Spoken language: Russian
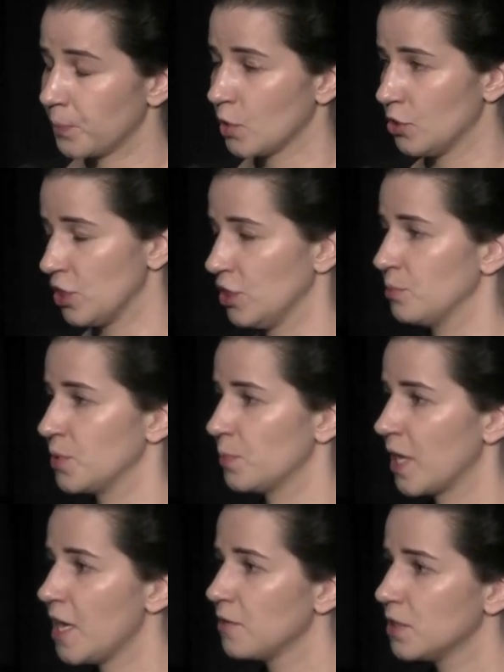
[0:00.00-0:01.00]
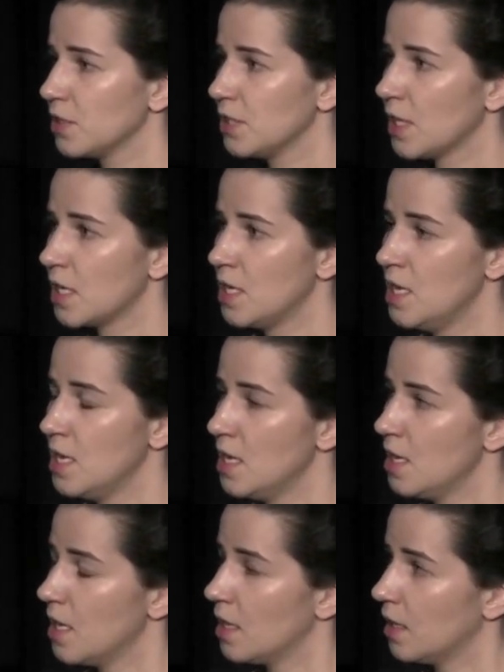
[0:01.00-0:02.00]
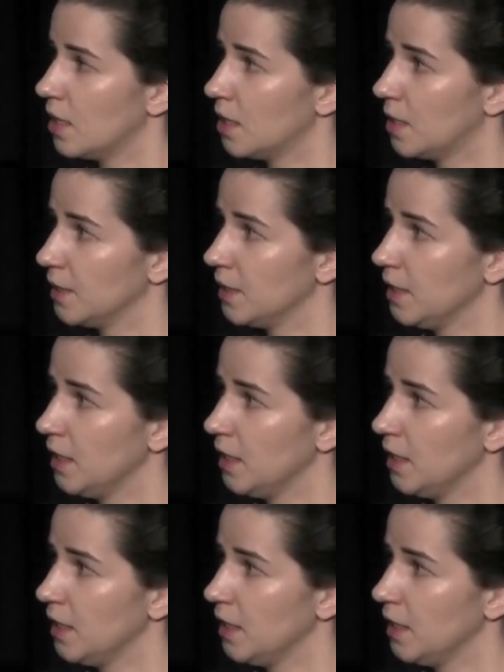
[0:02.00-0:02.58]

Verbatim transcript: Он с этим справился – а,